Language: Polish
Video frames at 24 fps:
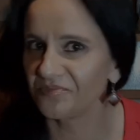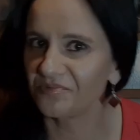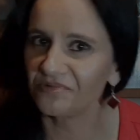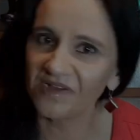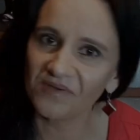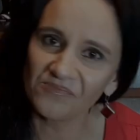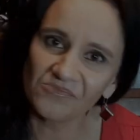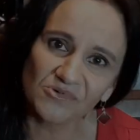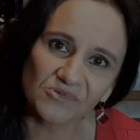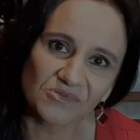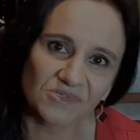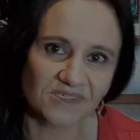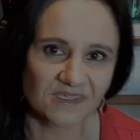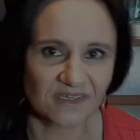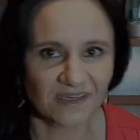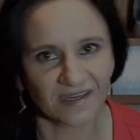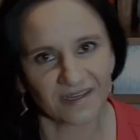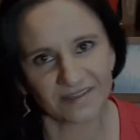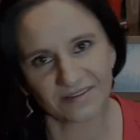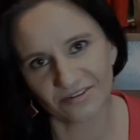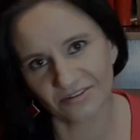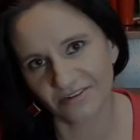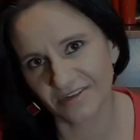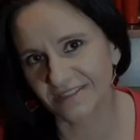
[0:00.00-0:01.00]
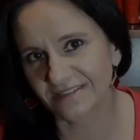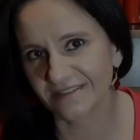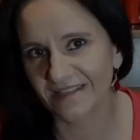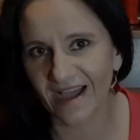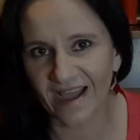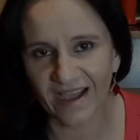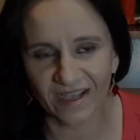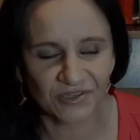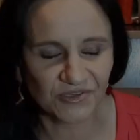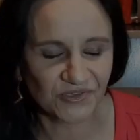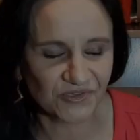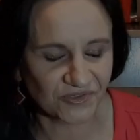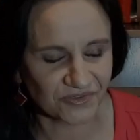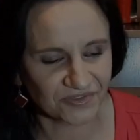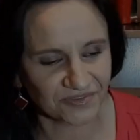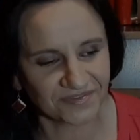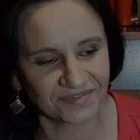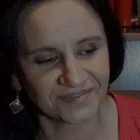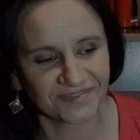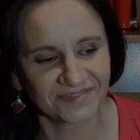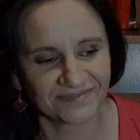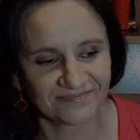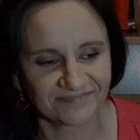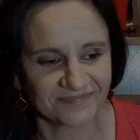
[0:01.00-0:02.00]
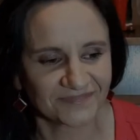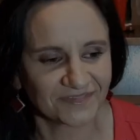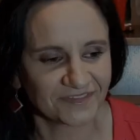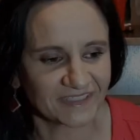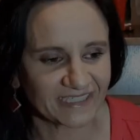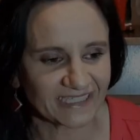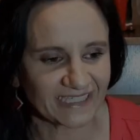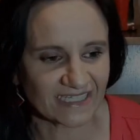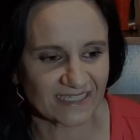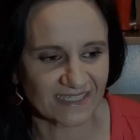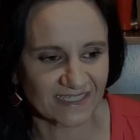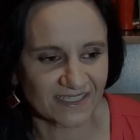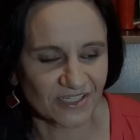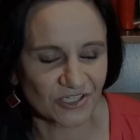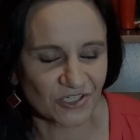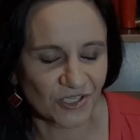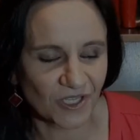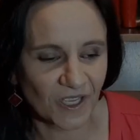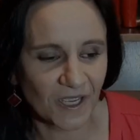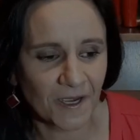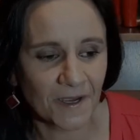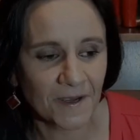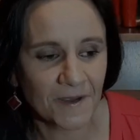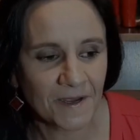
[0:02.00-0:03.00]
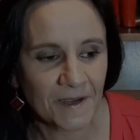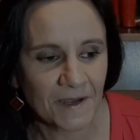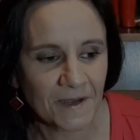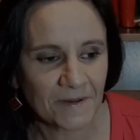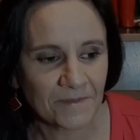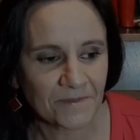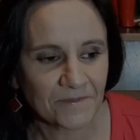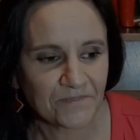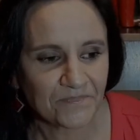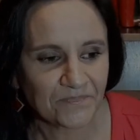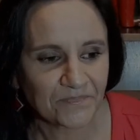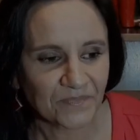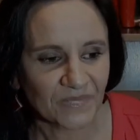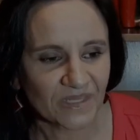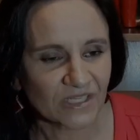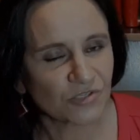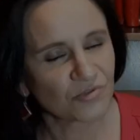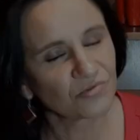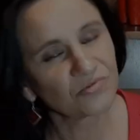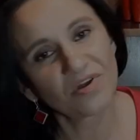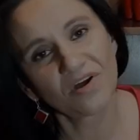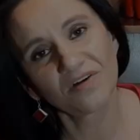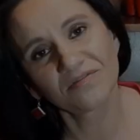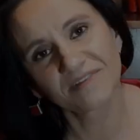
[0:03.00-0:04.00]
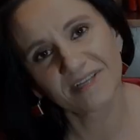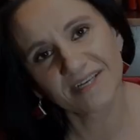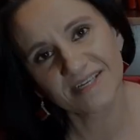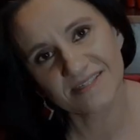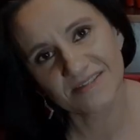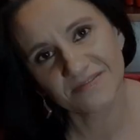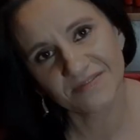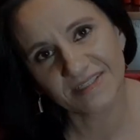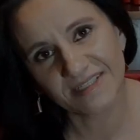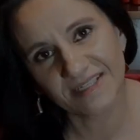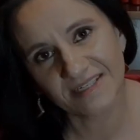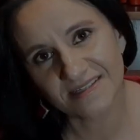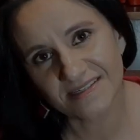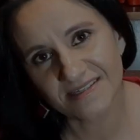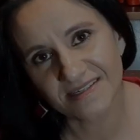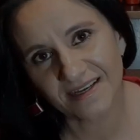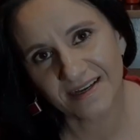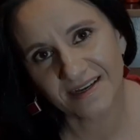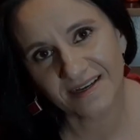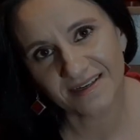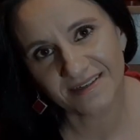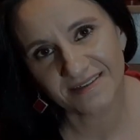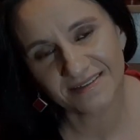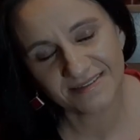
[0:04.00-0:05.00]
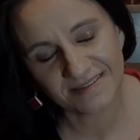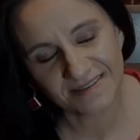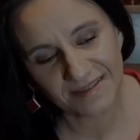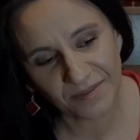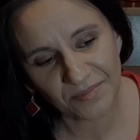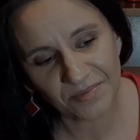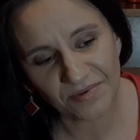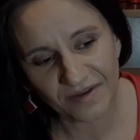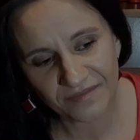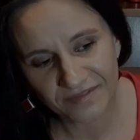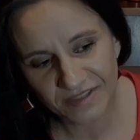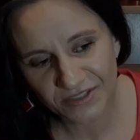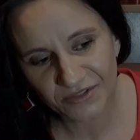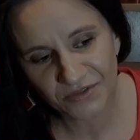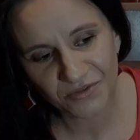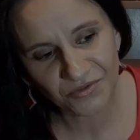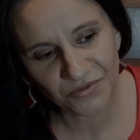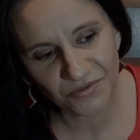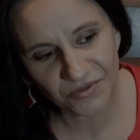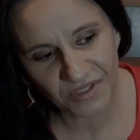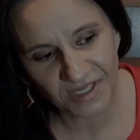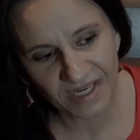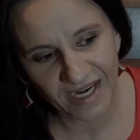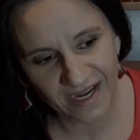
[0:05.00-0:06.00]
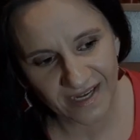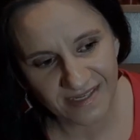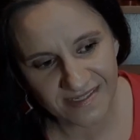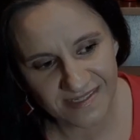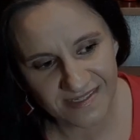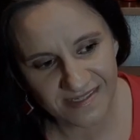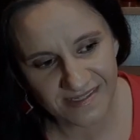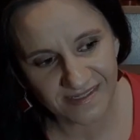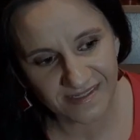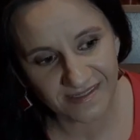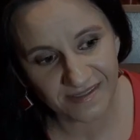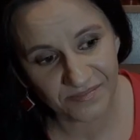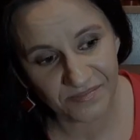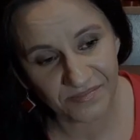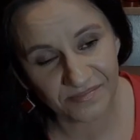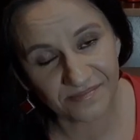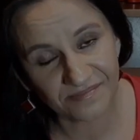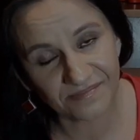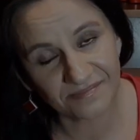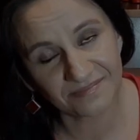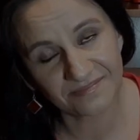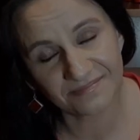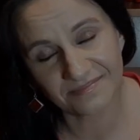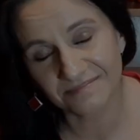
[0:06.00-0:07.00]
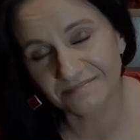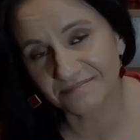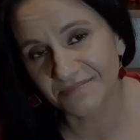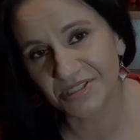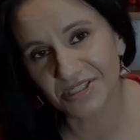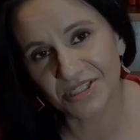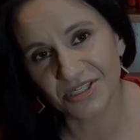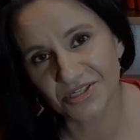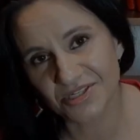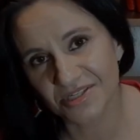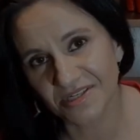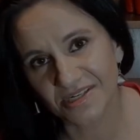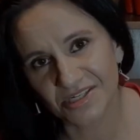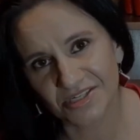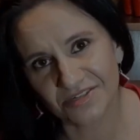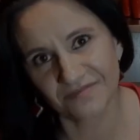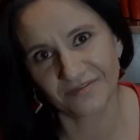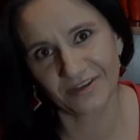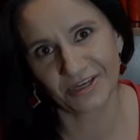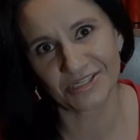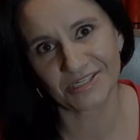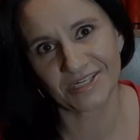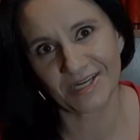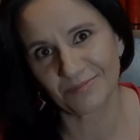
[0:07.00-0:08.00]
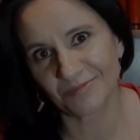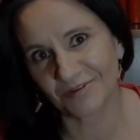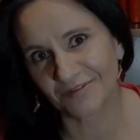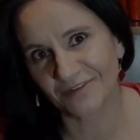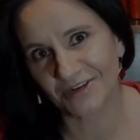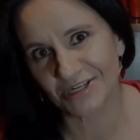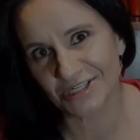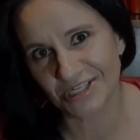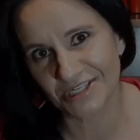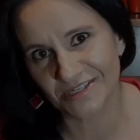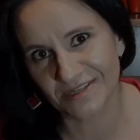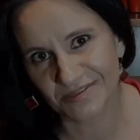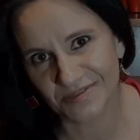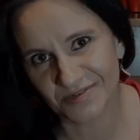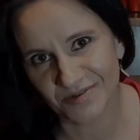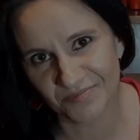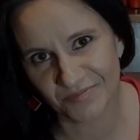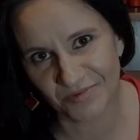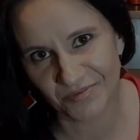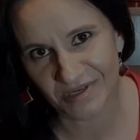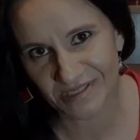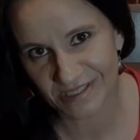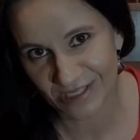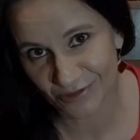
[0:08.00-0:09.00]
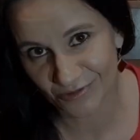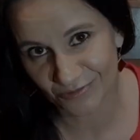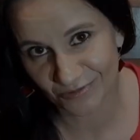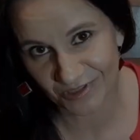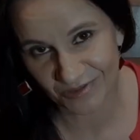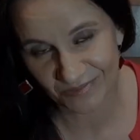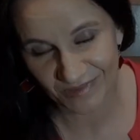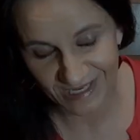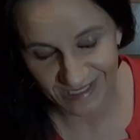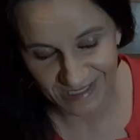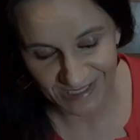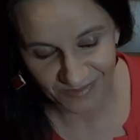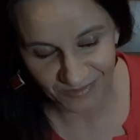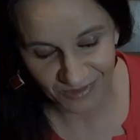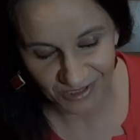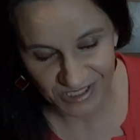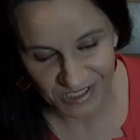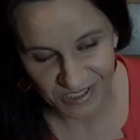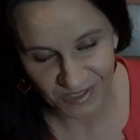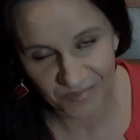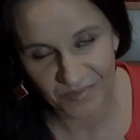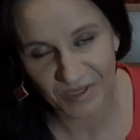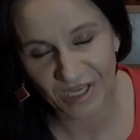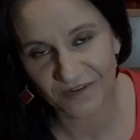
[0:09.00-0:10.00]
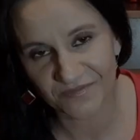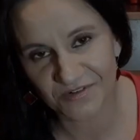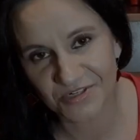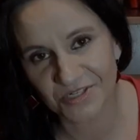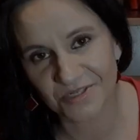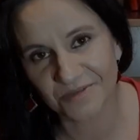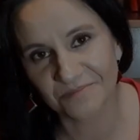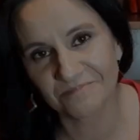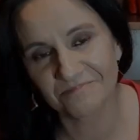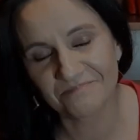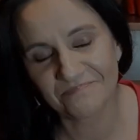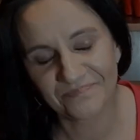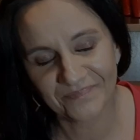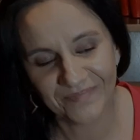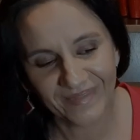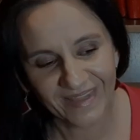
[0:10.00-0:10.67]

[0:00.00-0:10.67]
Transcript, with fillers: była muzyka, trochę tańców, fantastycznie. Cudowna jest Wenecja. Ja byłam wtedy drugi raz i myślę, że jeszcze większe na mnie wrażenie zrobiła za drugim razem niż za pierwszym.